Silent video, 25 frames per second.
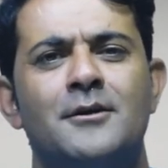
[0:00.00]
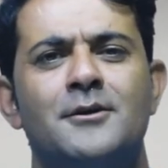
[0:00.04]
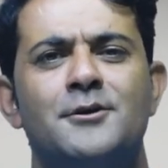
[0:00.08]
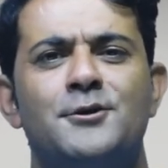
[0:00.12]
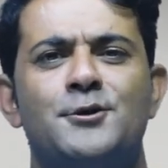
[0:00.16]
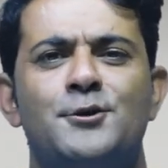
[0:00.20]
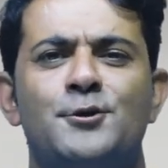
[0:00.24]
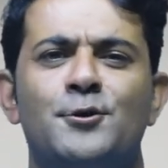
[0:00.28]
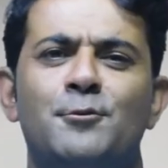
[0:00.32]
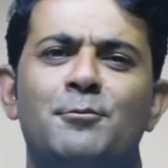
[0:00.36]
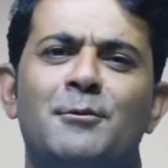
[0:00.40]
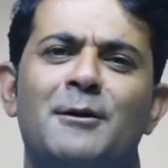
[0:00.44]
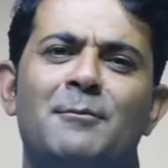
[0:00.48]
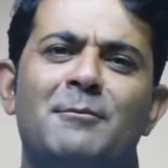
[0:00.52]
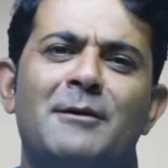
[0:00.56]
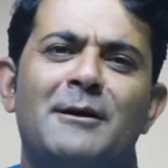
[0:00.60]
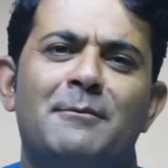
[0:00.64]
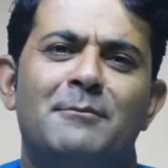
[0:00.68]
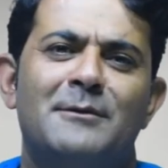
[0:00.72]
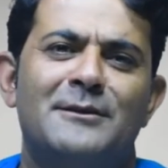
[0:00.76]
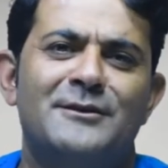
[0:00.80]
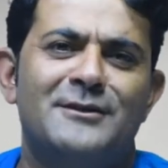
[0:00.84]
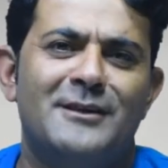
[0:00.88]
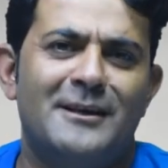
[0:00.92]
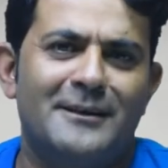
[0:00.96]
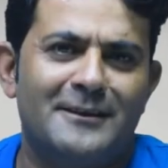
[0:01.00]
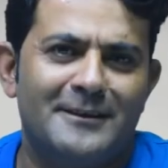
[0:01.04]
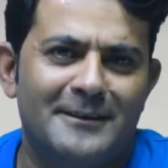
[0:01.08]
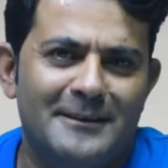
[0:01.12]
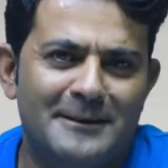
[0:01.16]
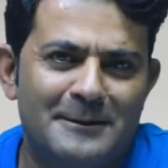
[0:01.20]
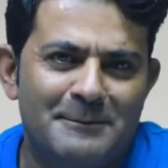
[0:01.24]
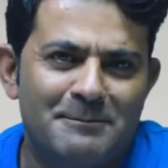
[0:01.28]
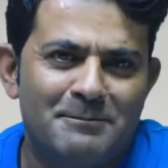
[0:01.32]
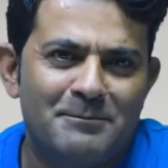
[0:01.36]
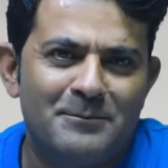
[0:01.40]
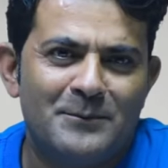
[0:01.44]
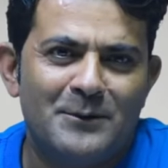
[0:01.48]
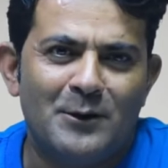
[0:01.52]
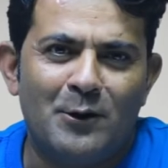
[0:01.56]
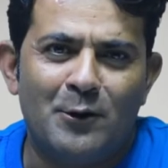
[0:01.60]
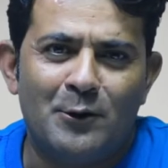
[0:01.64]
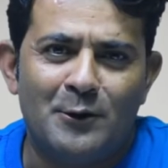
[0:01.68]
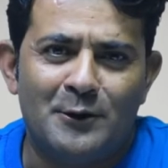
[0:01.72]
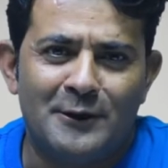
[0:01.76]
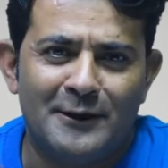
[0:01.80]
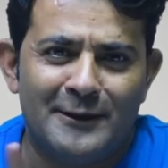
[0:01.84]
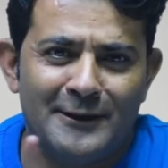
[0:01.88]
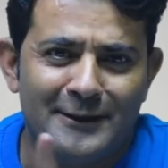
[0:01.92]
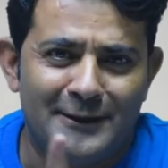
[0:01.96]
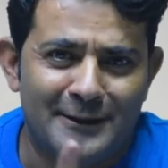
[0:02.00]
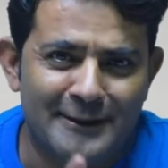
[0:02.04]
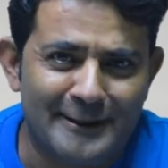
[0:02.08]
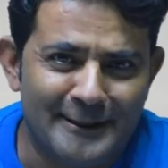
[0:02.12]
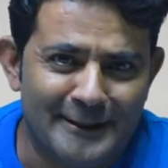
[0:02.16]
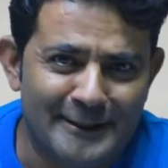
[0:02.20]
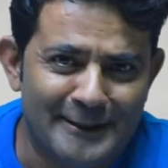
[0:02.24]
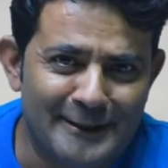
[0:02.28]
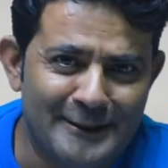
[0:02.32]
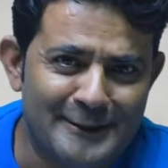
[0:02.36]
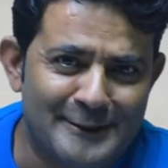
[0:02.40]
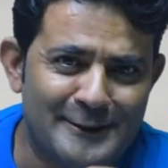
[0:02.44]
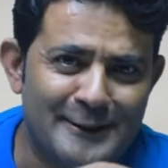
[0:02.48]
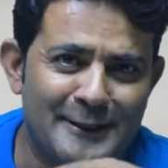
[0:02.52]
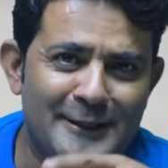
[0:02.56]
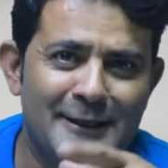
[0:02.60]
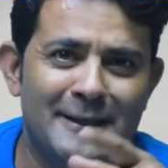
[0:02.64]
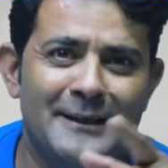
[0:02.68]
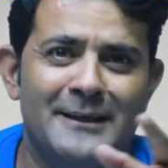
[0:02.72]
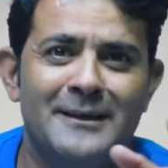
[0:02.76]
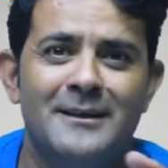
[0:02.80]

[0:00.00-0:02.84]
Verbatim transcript: सुपरमैन बन जाते हैं और टिकट खिड़की से